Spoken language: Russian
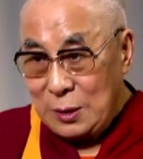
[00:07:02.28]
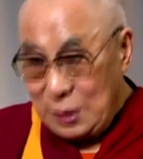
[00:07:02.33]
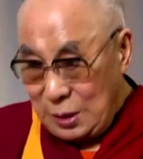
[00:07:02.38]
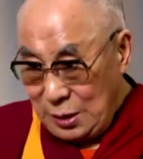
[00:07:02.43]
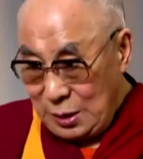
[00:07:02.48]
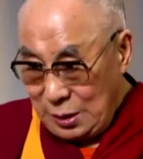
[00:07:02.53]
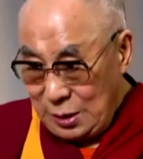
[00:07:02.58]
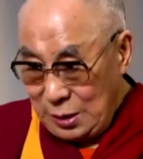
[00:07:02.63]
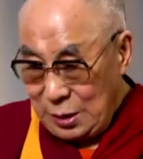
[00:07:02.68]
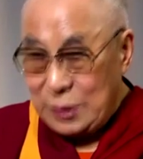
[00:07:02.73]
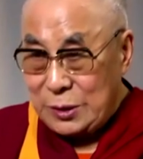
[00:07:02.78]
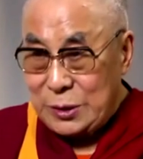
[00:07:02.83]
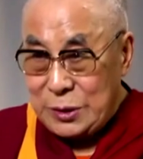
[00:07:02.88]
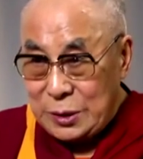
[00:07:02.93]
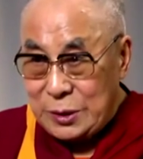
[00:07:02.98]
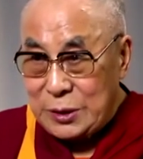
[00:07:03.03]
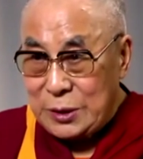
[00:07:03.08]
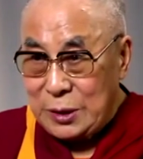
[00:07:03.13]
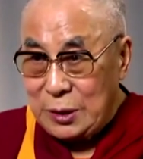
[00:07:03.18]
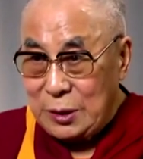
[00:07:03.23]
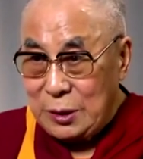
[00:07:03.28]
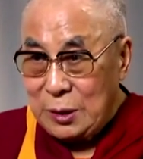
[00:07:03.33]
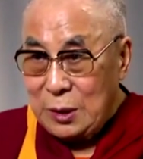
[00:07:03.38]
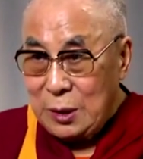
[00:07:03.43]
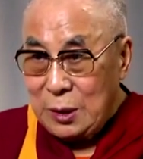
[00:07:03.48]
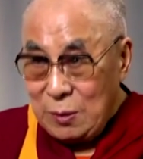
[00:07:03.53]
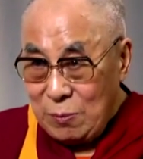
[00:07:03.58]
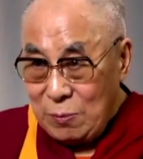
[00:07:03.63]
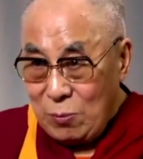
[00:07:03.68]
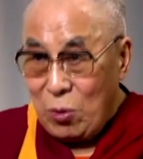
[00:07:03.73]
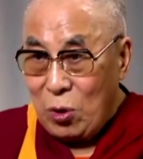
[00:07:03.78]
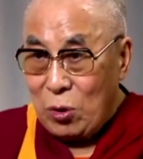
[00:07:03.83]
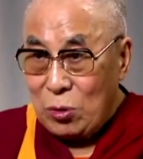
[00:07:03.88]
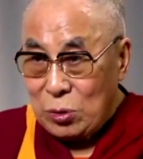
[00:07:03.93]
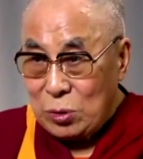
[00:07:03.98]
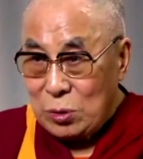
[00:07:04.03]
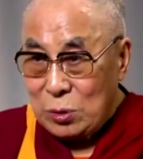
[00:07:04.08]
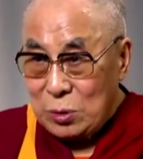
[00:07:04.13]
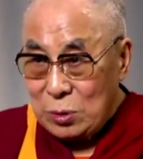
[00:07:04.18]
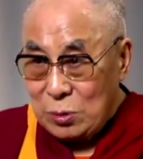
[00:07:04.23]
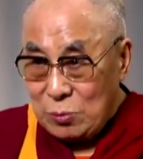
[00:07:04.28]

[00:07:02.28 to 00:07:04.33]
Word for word: очень сильно ориентировано на